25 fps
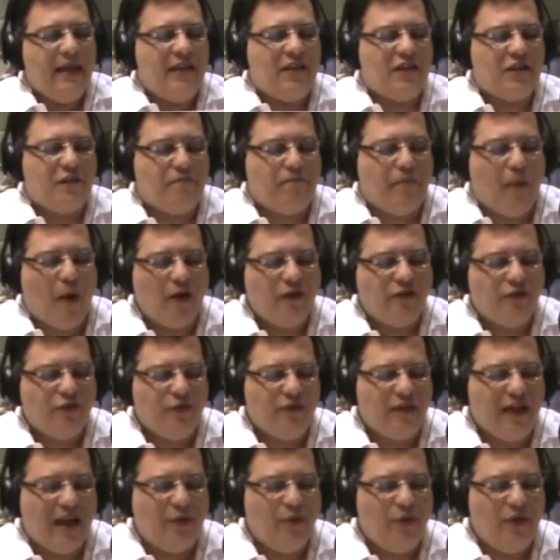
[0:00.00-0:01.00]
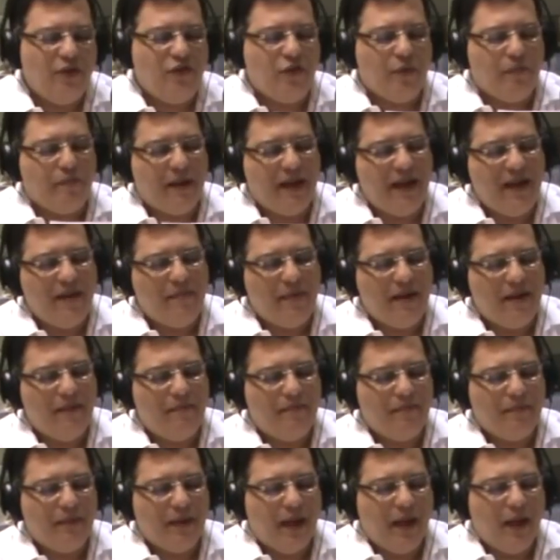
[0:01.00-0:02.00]
Expostos à luz
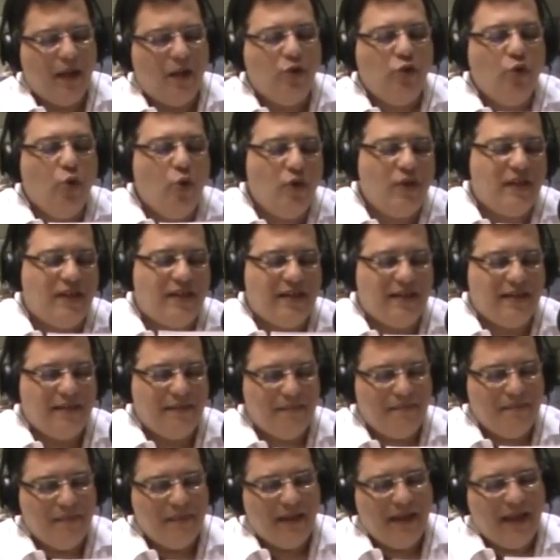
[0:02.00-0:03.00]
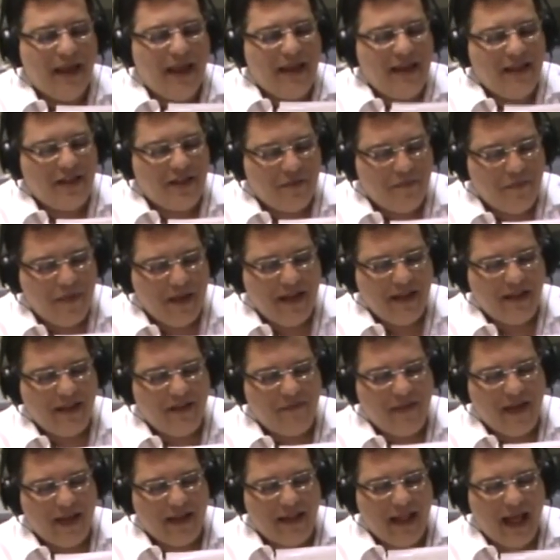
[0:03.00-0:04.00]
suprema, nos, em espírito
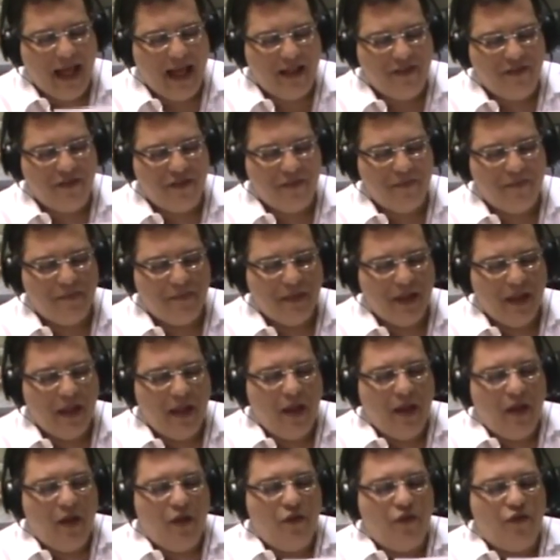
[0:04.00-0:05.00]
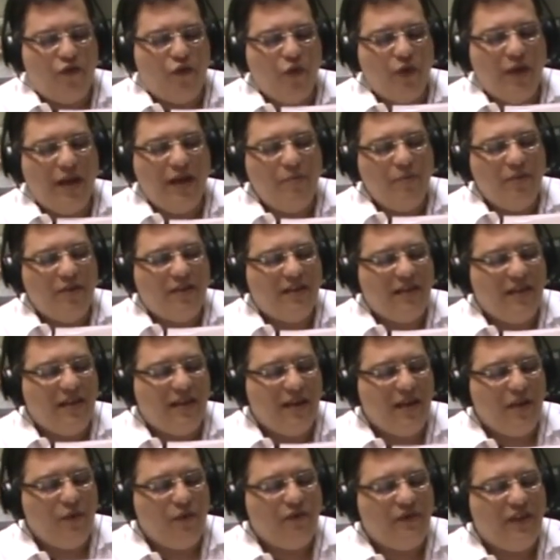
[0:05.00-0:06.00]
e verdade, juramos
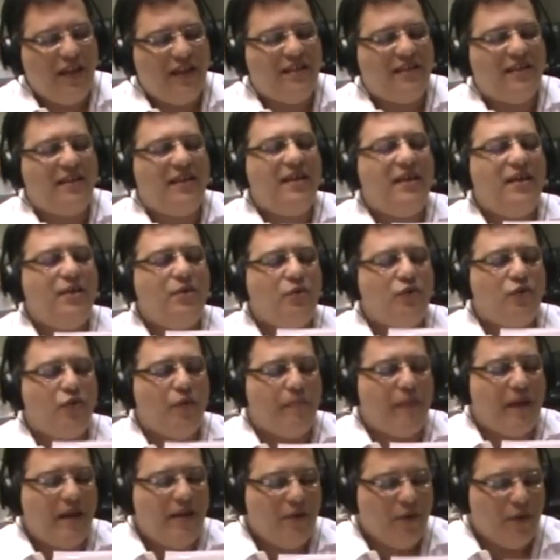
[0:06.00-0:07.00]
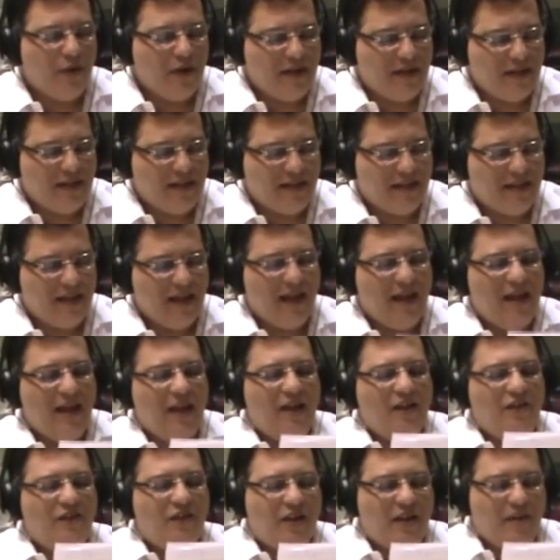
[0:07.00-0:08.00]
seguir os desígnios superiores
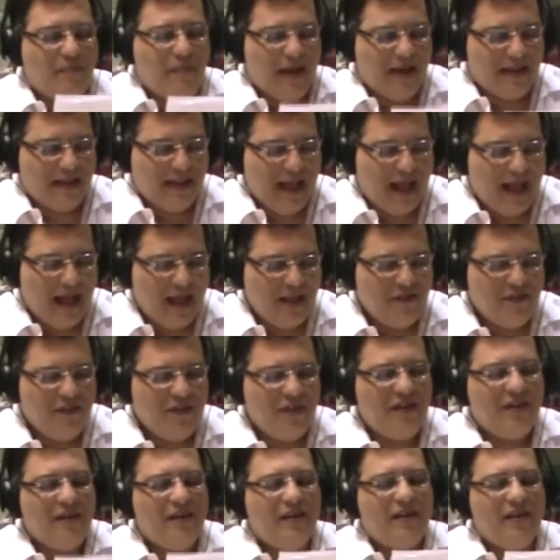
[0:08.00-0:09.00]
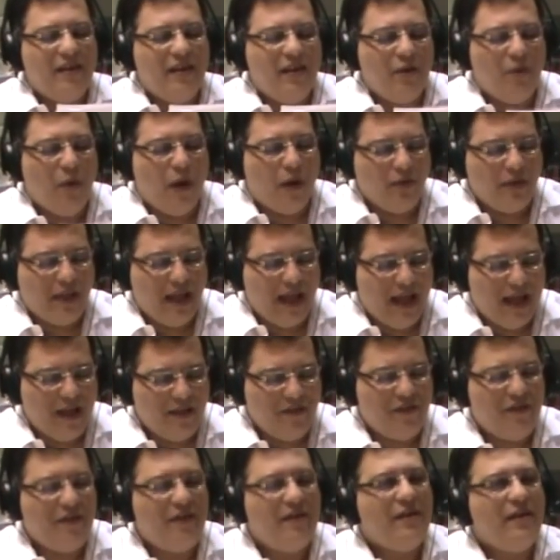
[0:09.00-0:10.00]
de liberdade,
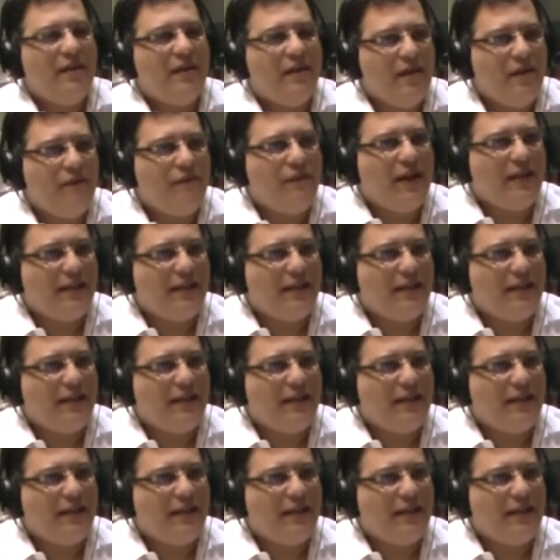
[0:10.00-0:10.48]
igualdade e